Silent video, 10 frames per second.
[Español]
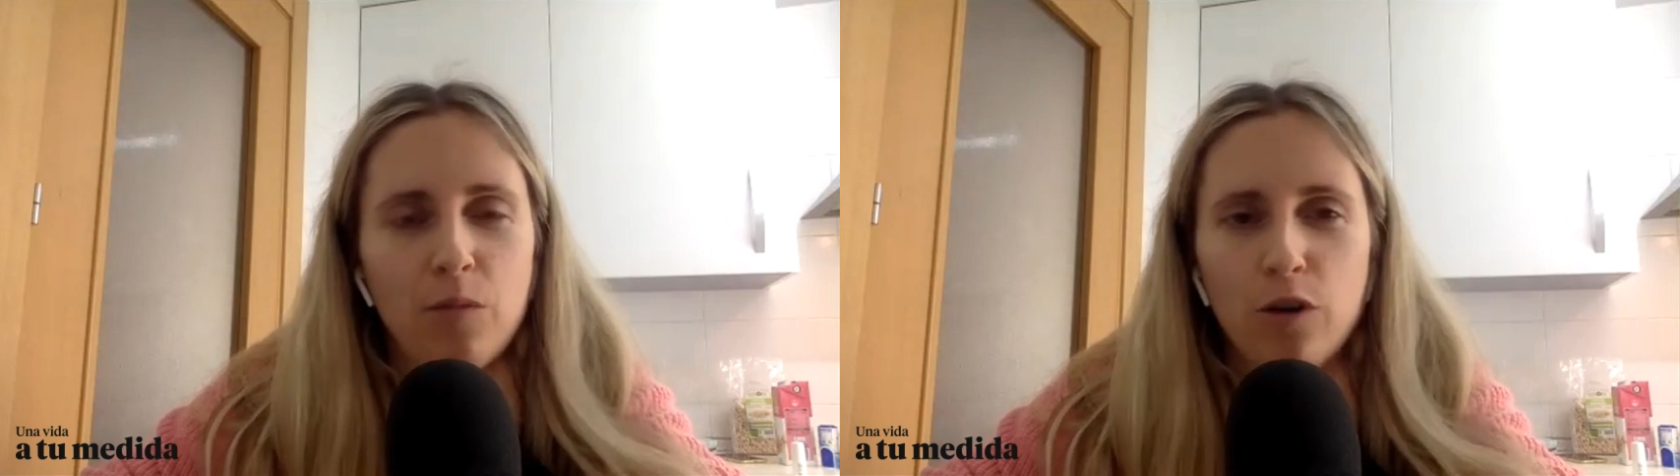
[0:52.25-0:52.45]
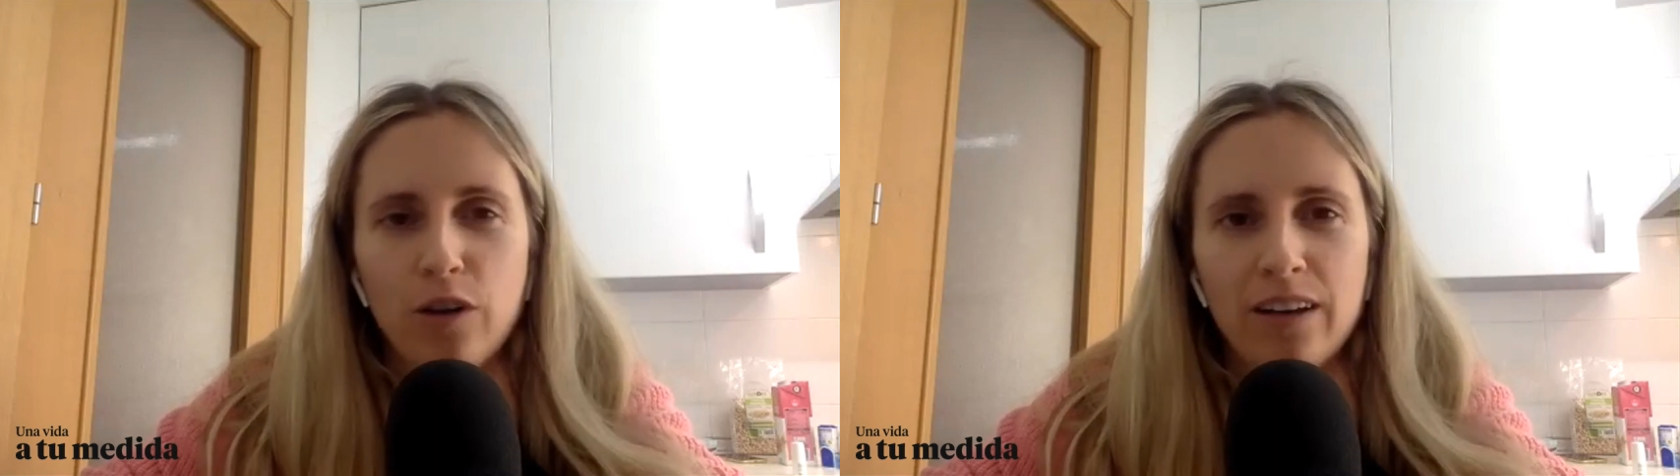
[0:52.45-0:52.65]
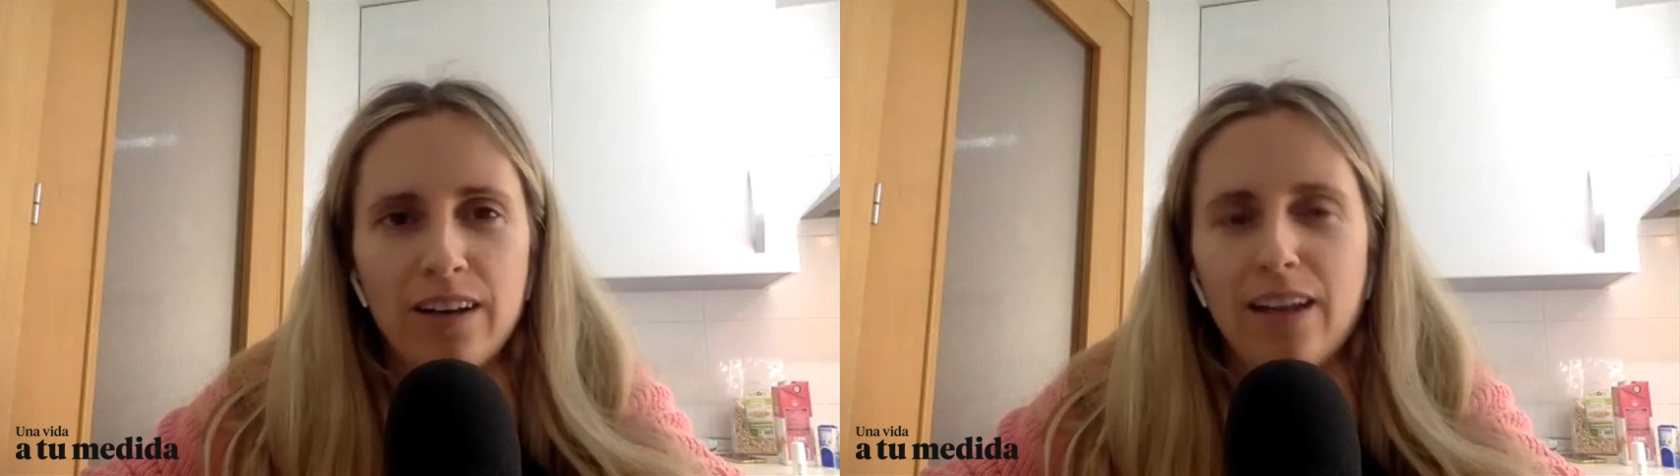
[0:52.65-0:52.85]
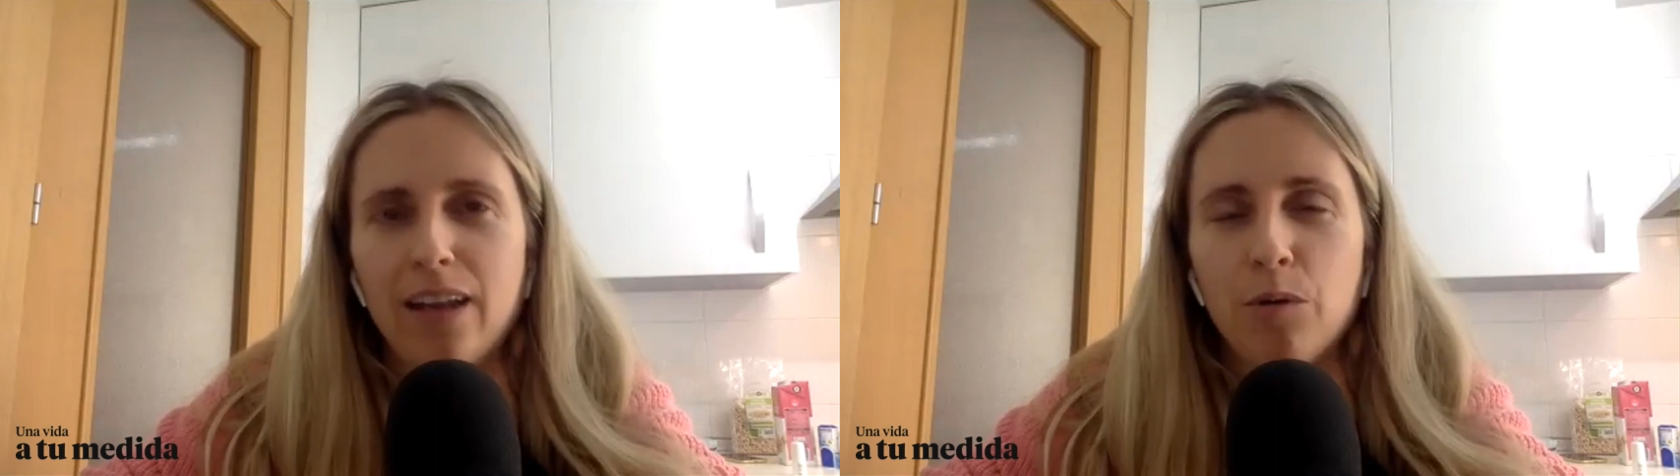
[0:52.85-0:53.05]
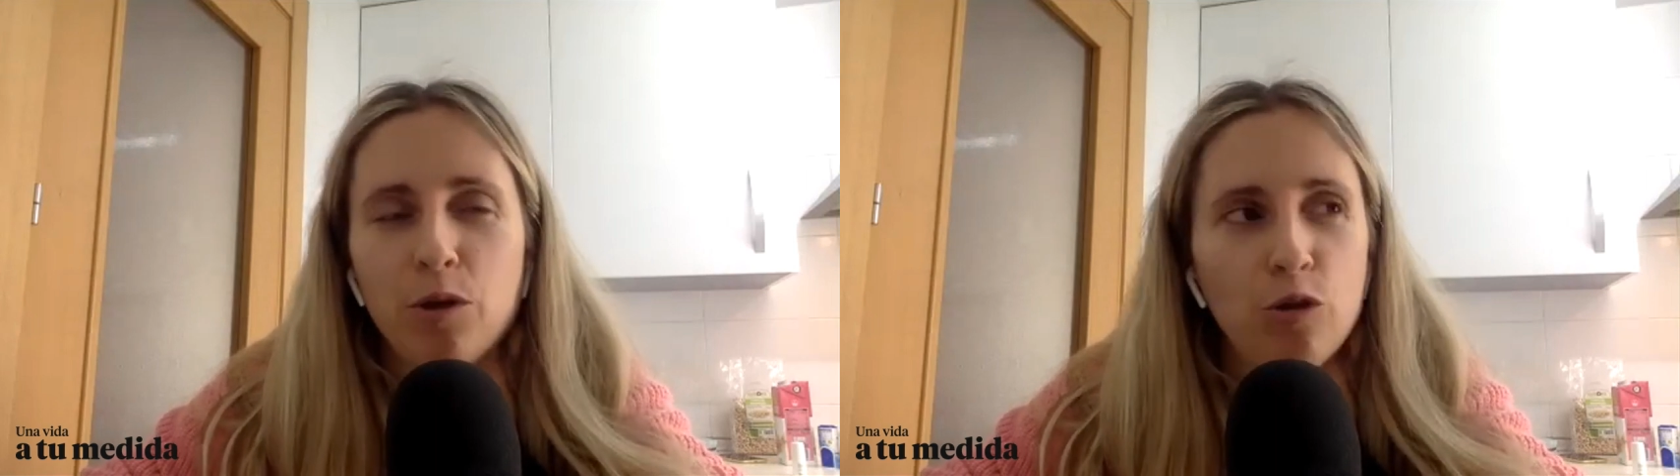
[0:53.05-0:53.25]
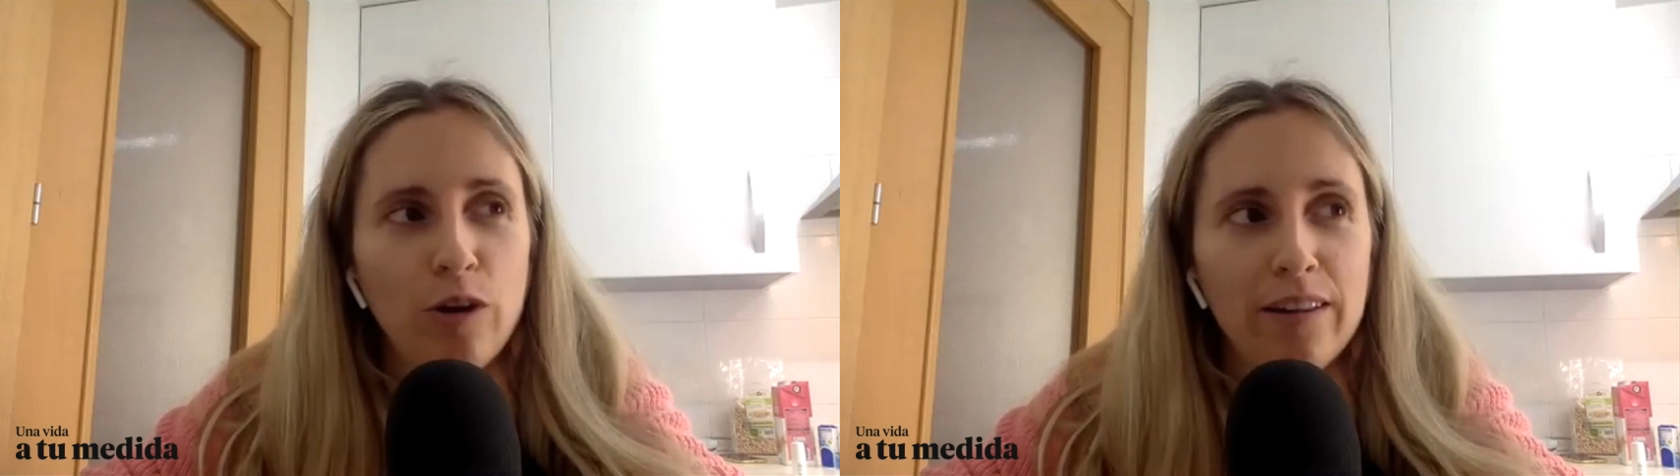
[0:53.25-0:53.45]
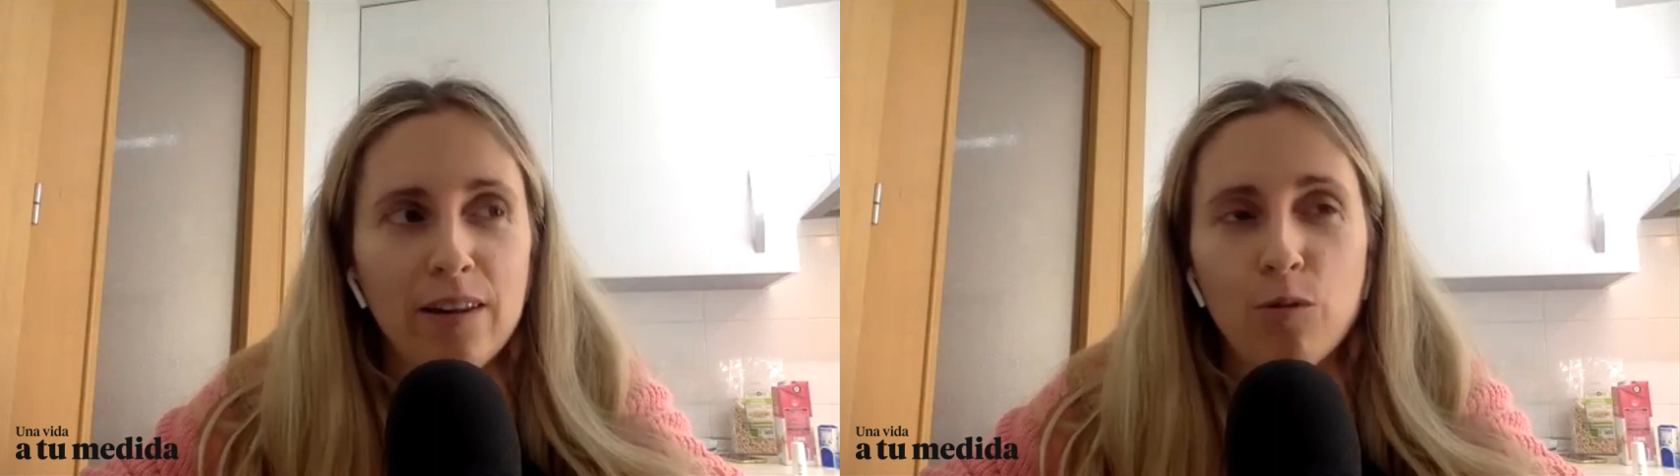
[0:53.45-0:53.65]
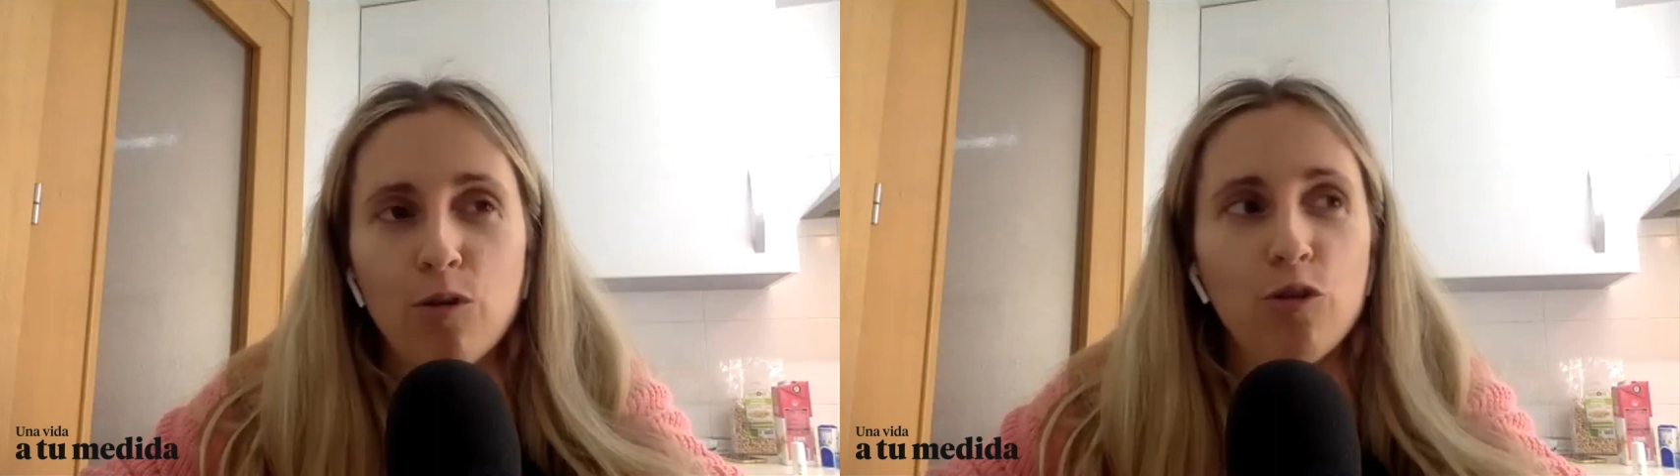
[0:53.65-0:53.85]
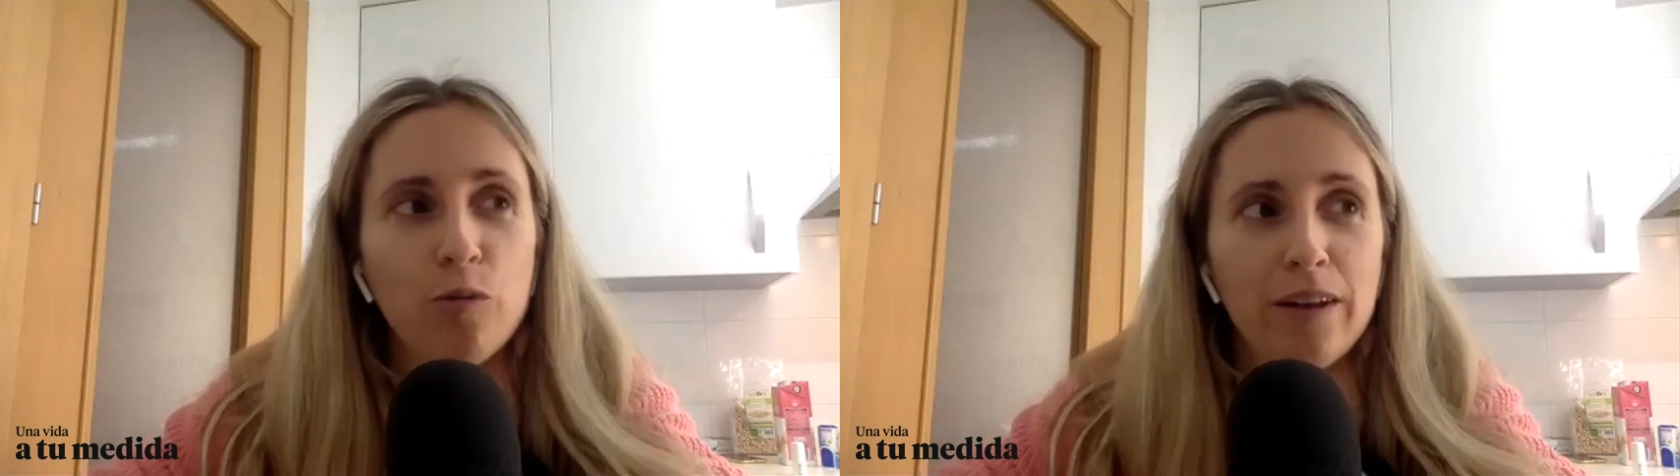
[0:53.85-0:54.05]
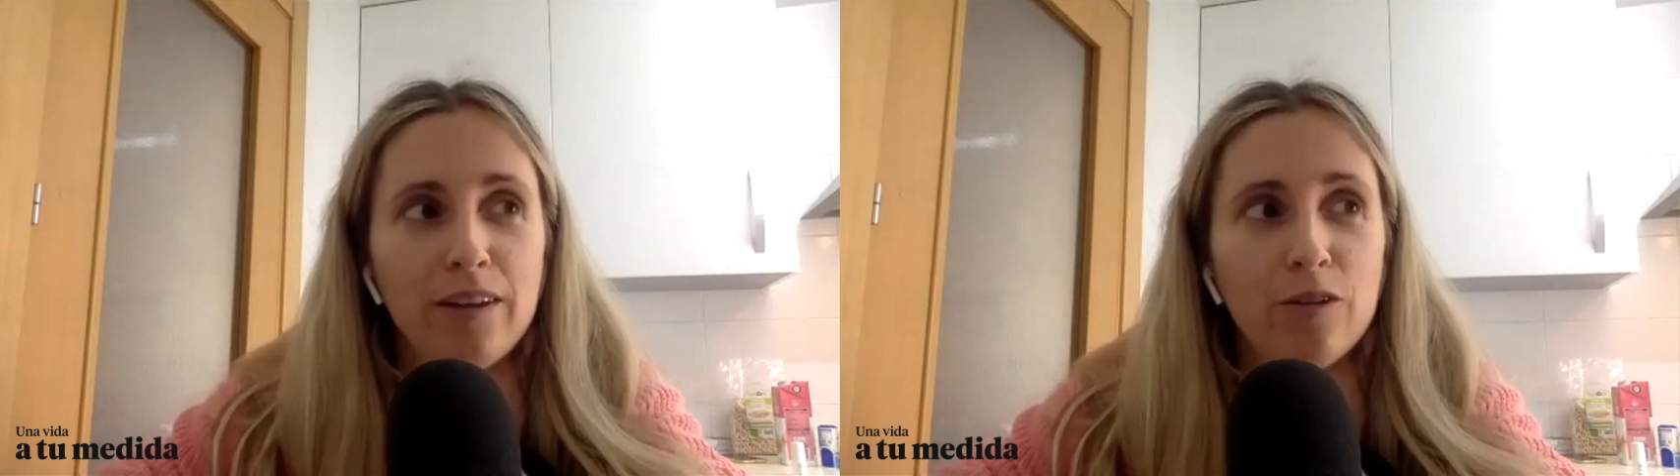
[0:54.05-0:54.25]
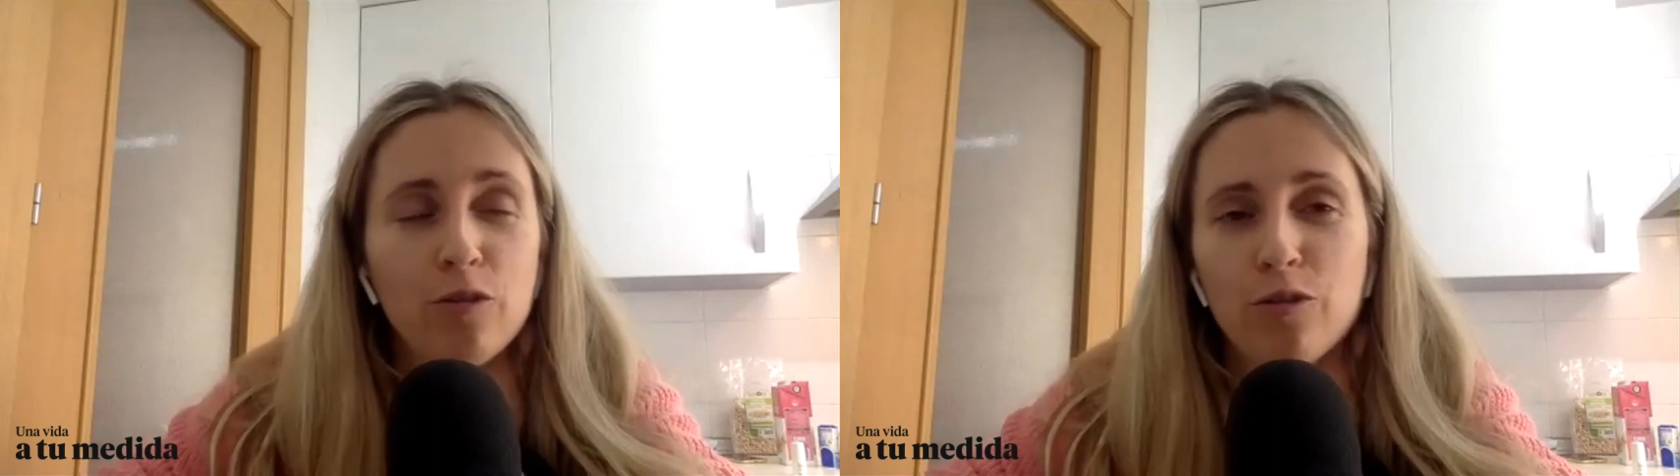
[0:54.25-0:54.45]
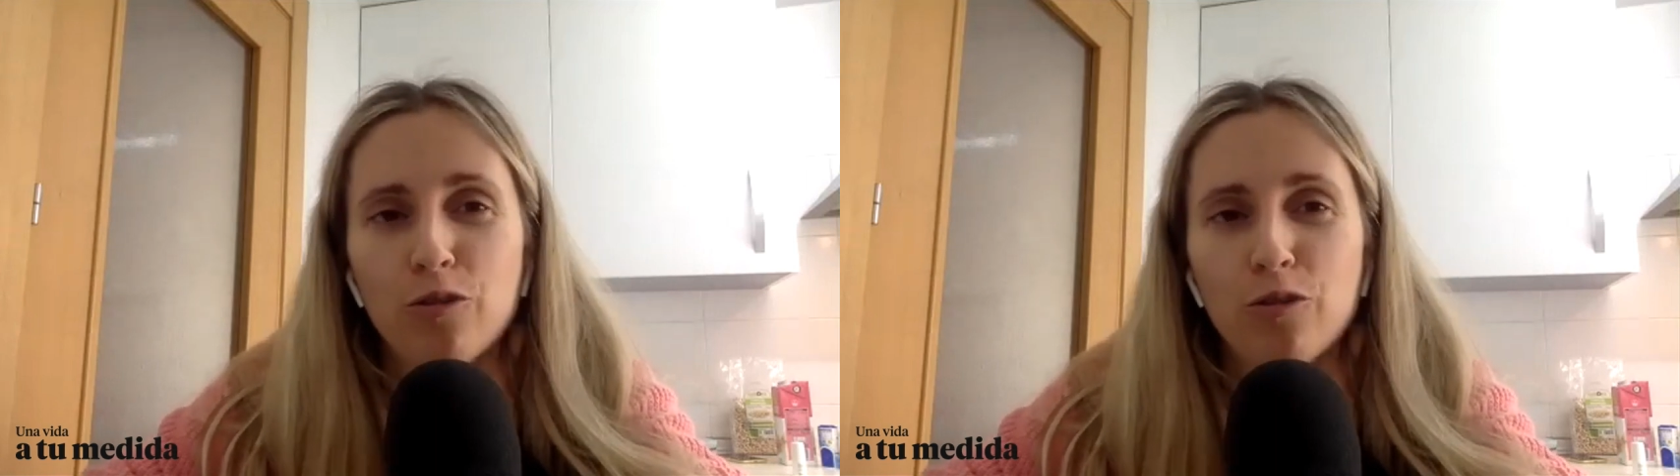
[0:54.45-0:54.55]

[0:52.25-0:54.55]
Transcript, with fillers: bueno, que, escribí otro artículo sobre eso,